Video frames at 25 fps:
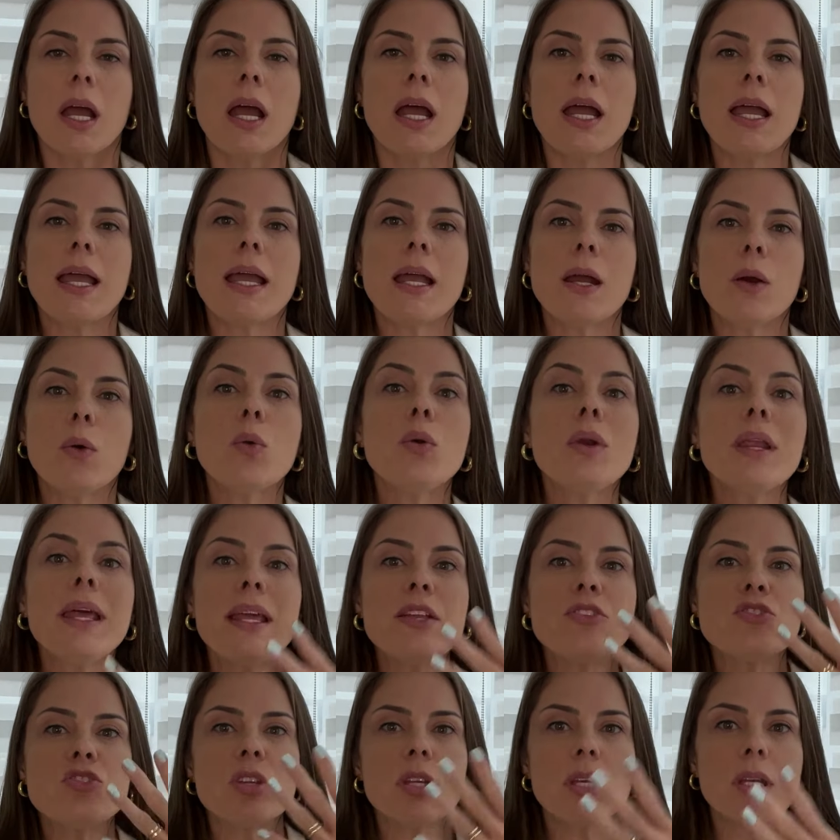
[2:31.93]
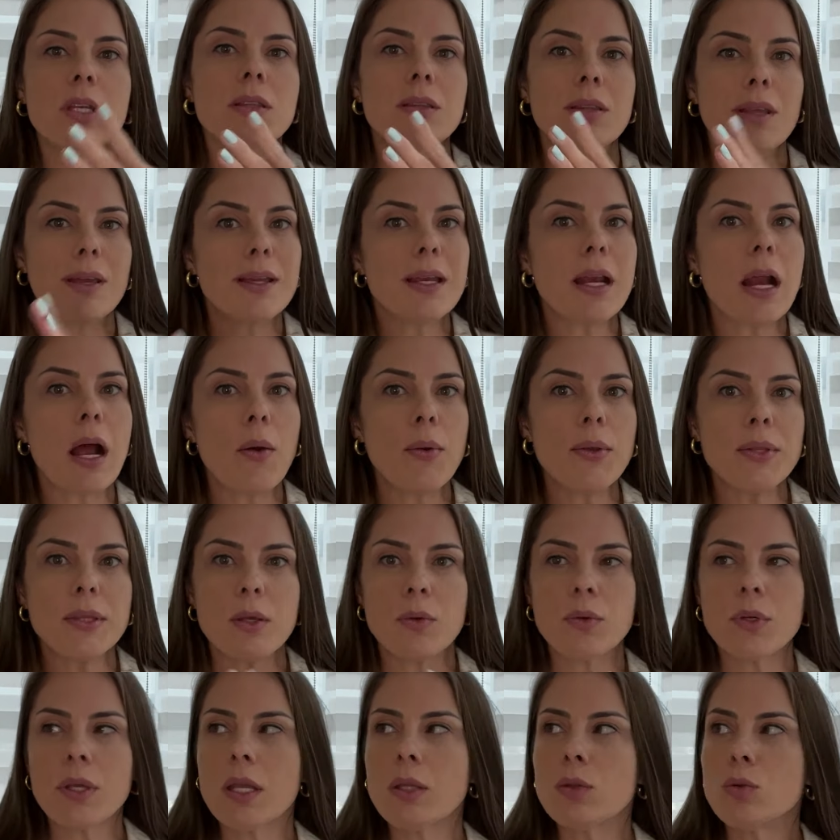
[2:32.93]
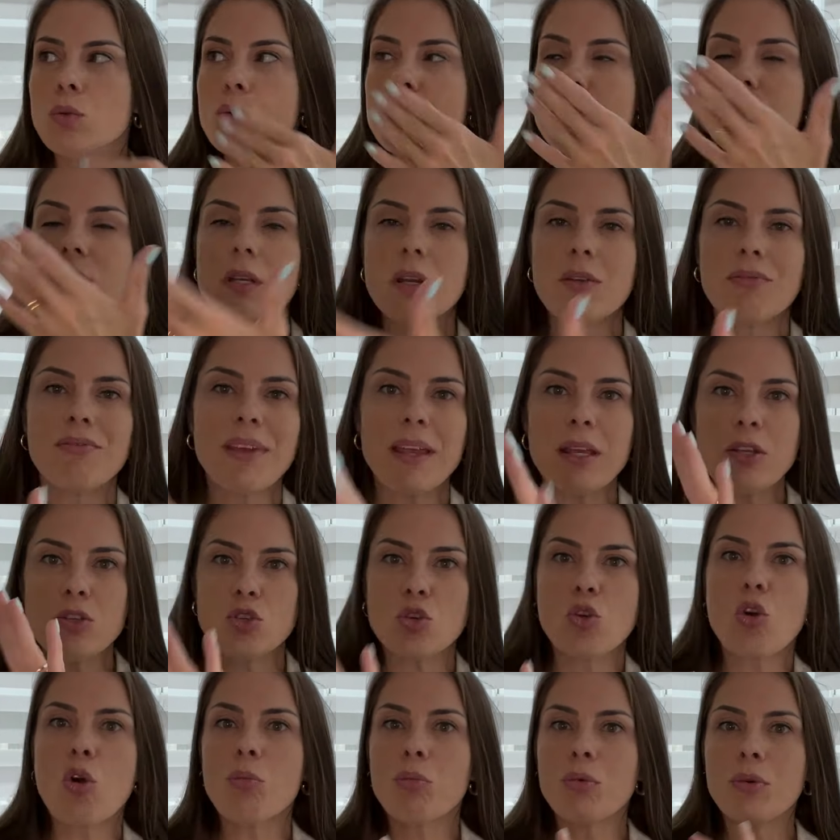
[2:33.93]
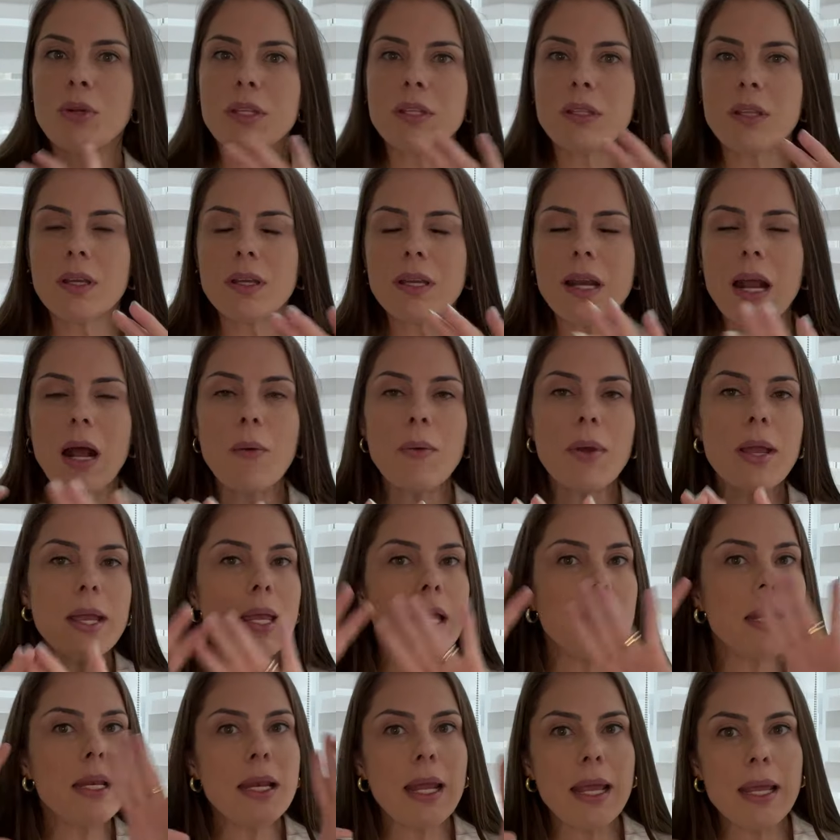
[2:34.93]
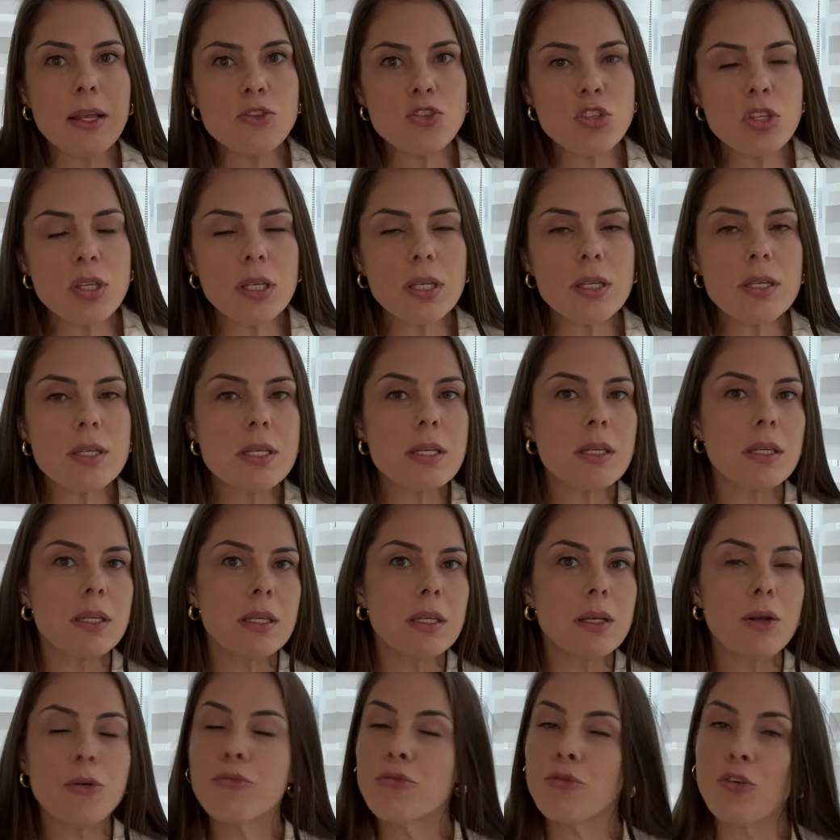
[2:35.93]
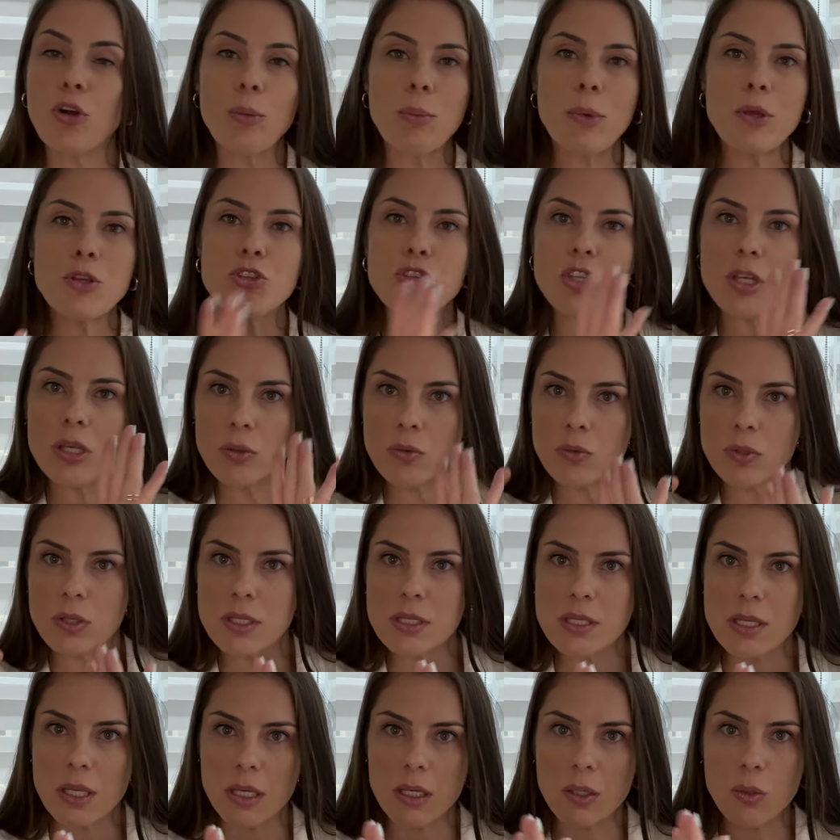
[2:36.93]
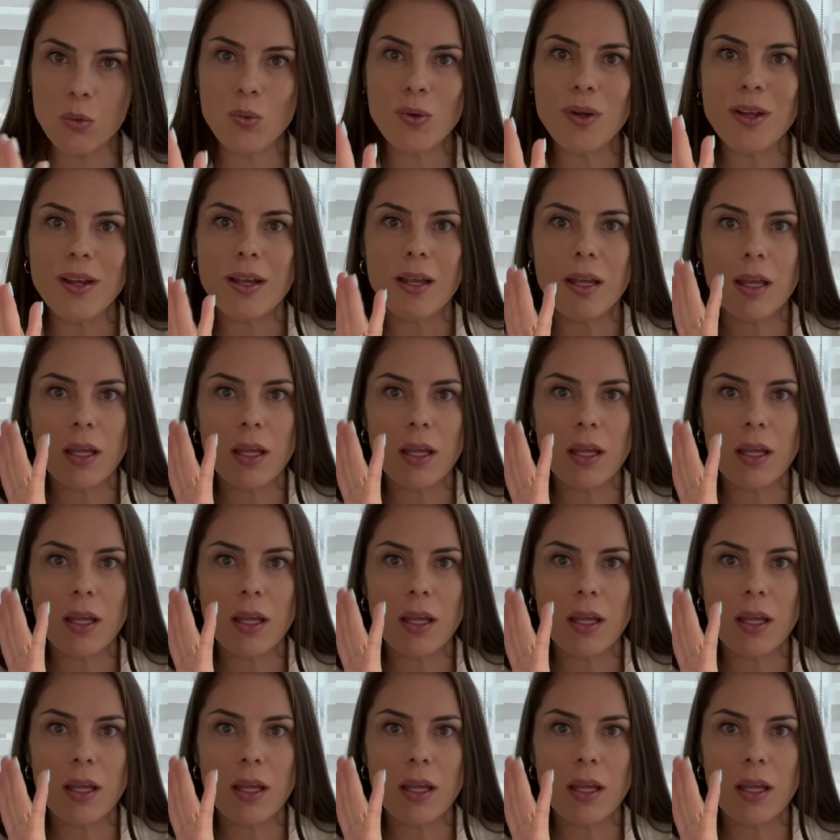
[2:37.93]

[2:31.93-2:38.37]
É, o leite integral, então, que a indústria vende como integral, é aquele leite que, que não foi mexido, que saiu,